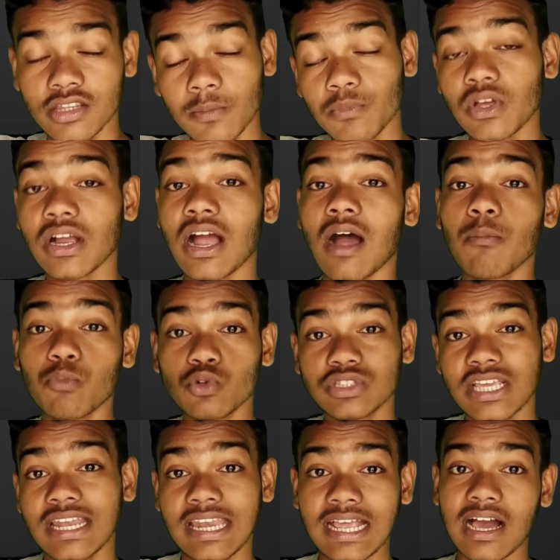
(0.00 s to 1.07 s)
तब तक आप
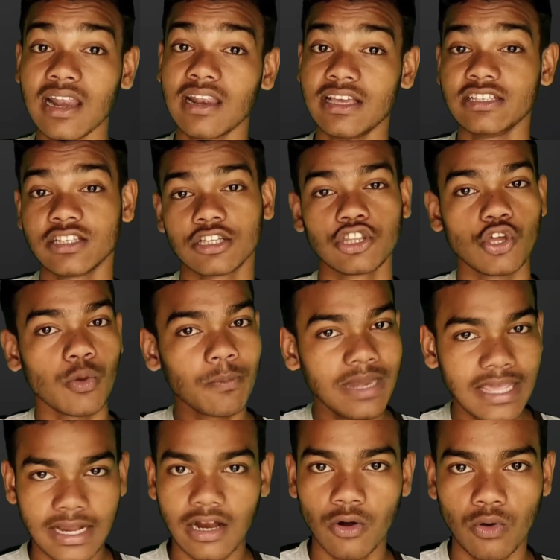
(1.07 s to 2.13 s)
उसे निकाल नहीं सकते हो
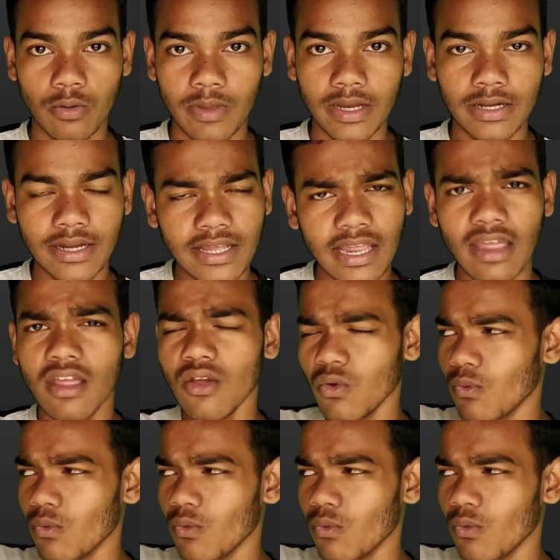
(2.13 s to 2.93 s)
अपने अकाउंट में ठीक है